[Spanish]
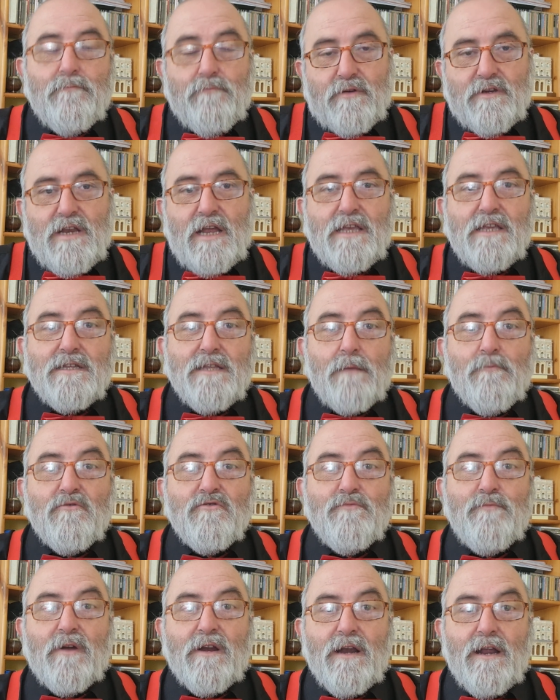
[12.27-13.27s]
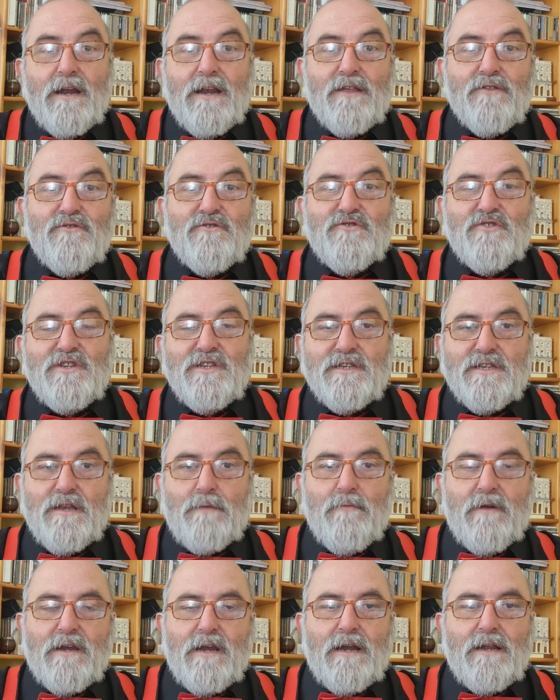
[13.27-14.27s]
pues aquí estamos para la dosis
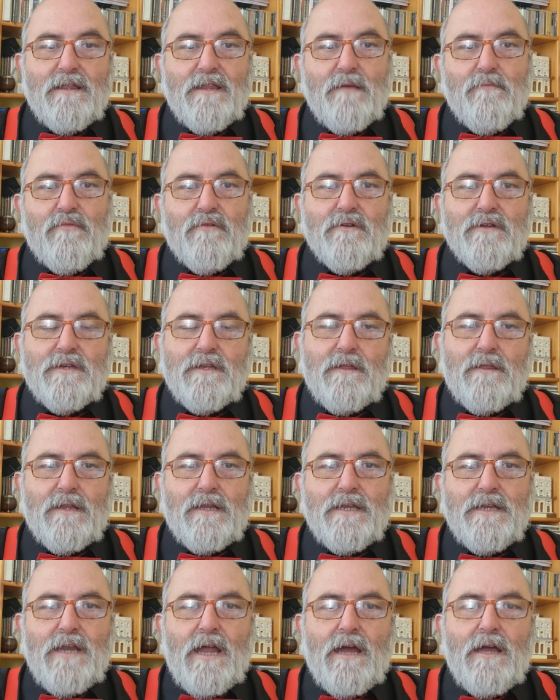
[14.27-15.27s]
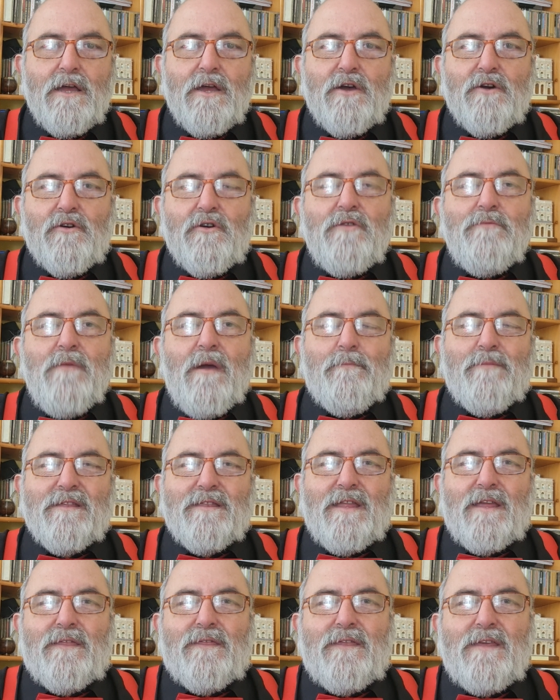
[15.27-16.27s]
semanal de Poesicilina. Hoy me
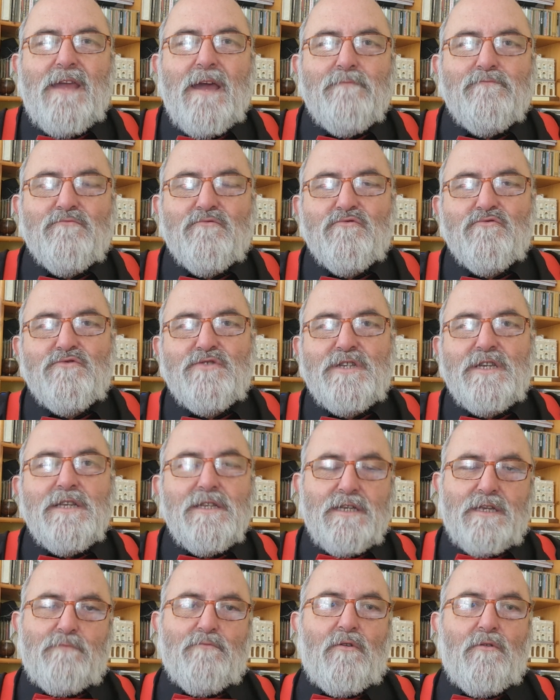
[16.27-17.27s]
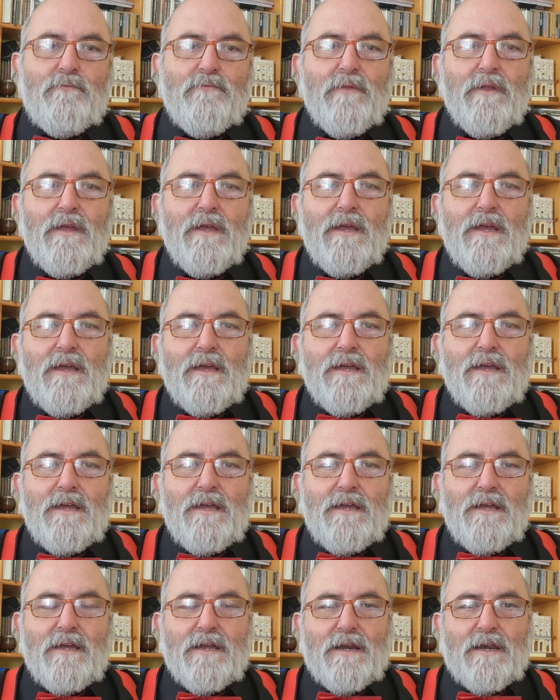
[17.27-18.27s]
apetecía muchísimo
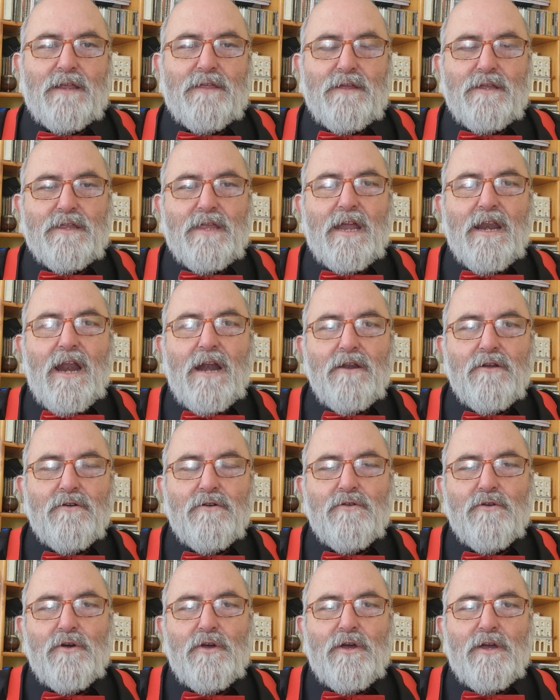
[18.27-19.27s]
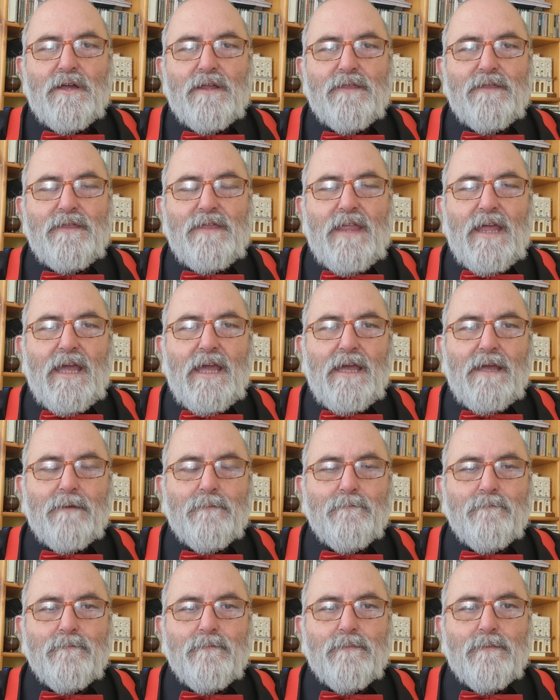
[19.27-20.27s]
eh, recitar algo de
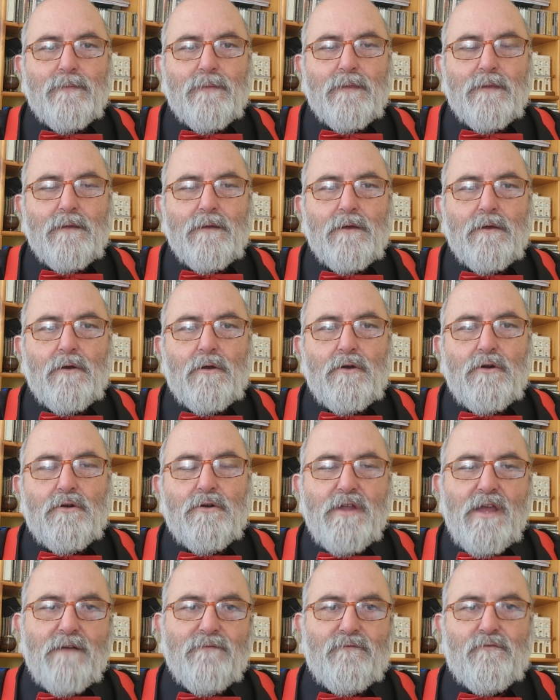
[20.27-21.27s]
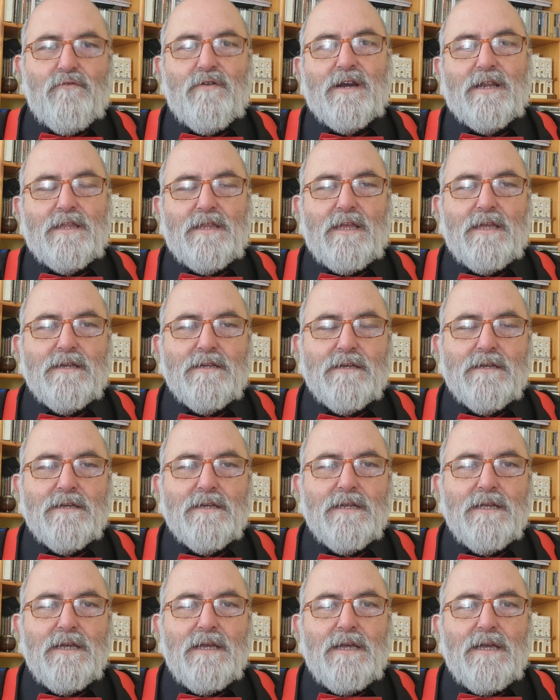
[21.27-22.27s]
Gloria
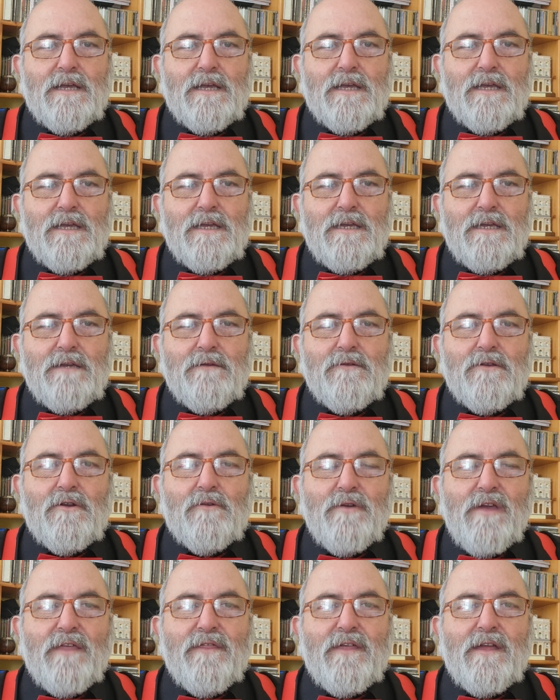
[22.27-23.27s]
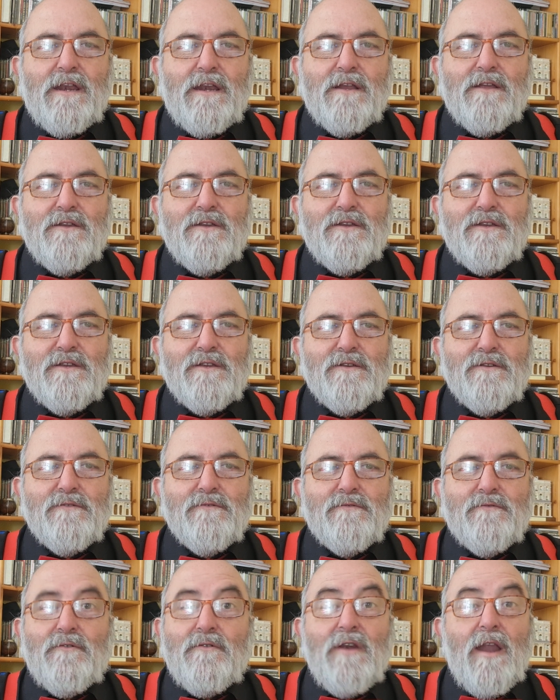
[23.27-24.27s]
Fuertes. Y lo voy a hacer
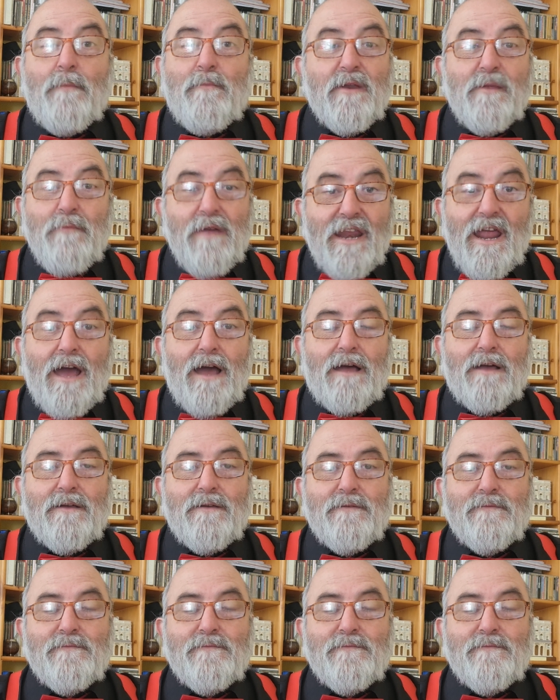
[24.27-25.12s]
con la primera